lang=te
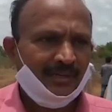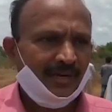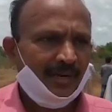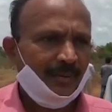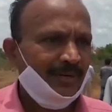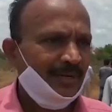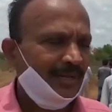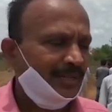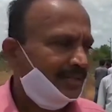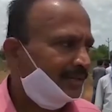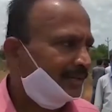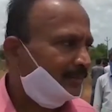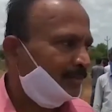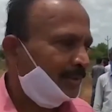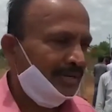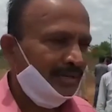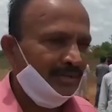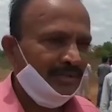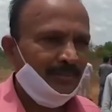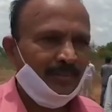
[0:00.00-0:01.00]
కాబట్టి అతని
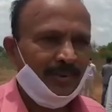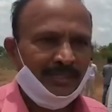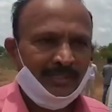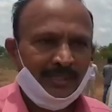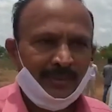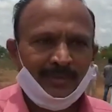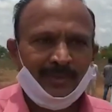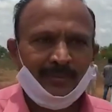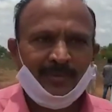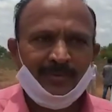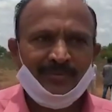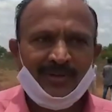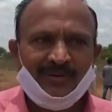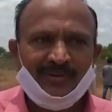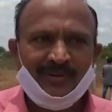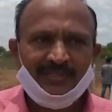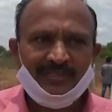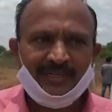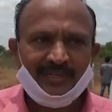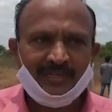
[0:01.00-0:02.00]
పని బంజమని చెప్పాము
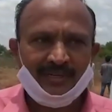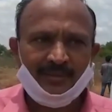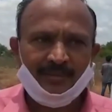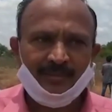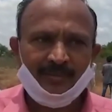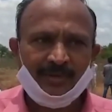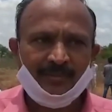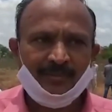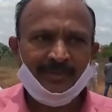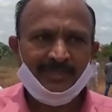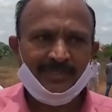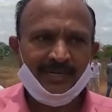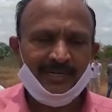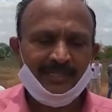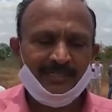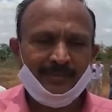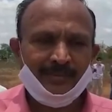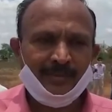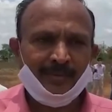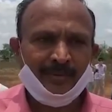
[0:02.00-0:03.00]
సర్వే చేసినాక మనం డిసైడ్
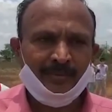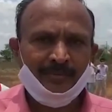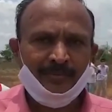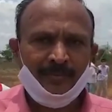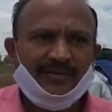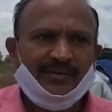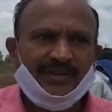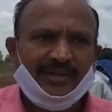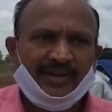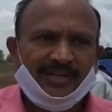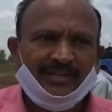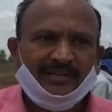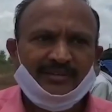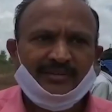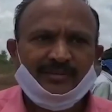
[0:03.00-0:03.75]
చేస్తామని చెప్పాము వేరే